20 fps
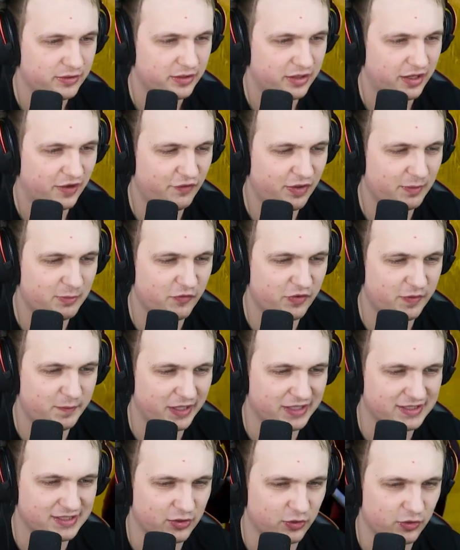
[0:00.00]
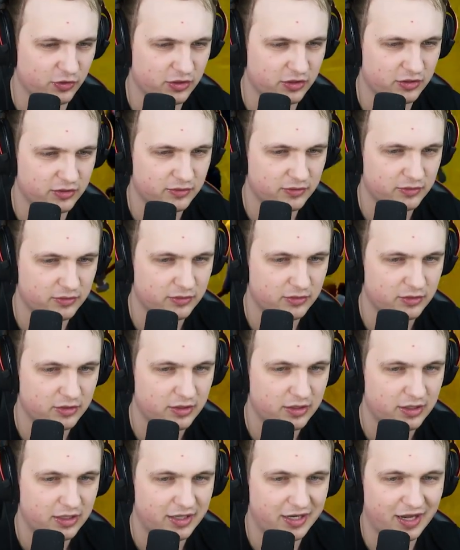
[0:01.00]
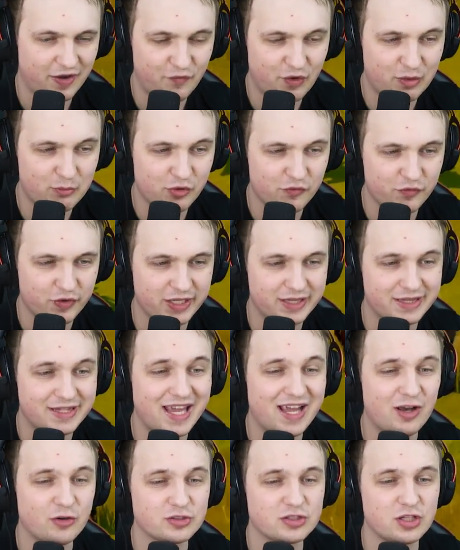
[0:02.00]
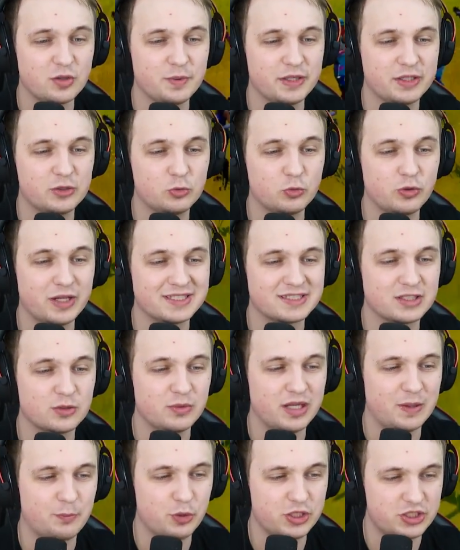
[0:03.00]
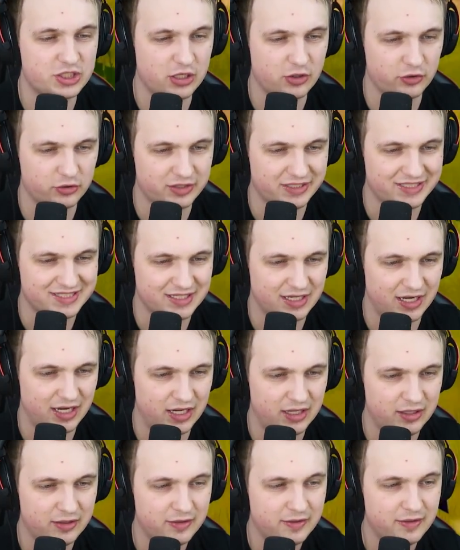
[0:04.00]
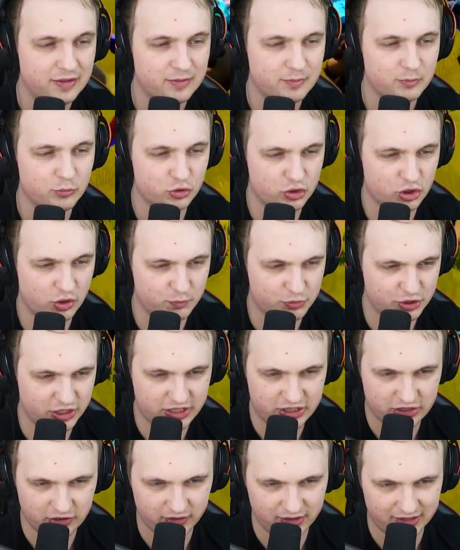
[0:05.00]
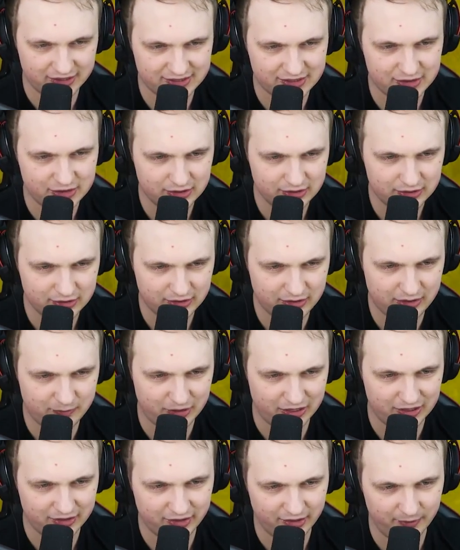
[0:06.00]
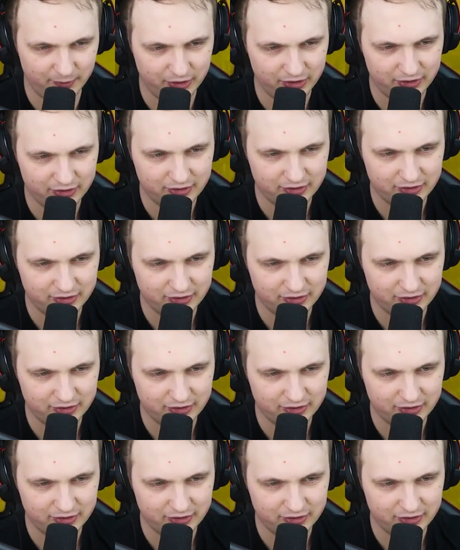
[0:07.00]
Rafa mówi bezruch. Rafa mówi, te osoby, które są na płycie lotniska, muszą przejść do nas kibelkiem.